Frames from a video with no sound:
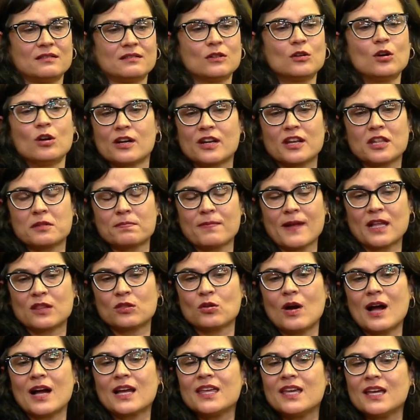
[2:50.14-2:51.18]
con
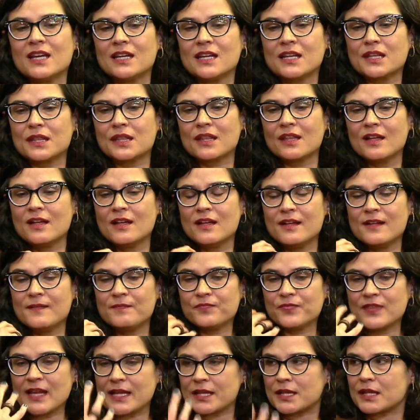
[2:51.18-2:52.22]
respecto a quienes
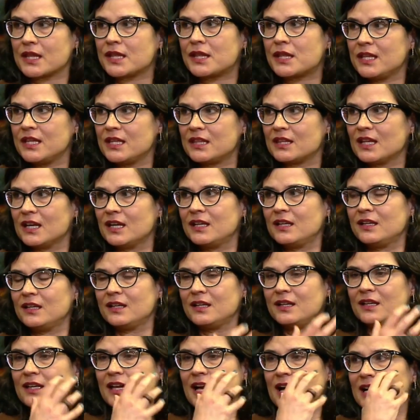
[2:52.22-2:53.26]
necesitan
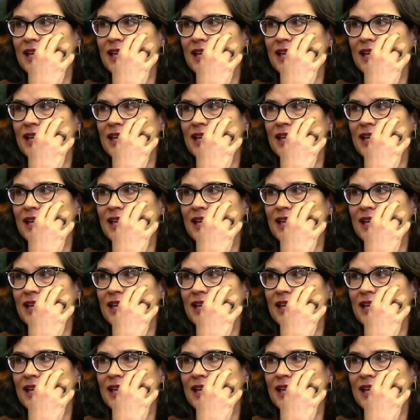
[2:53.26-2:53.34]
y a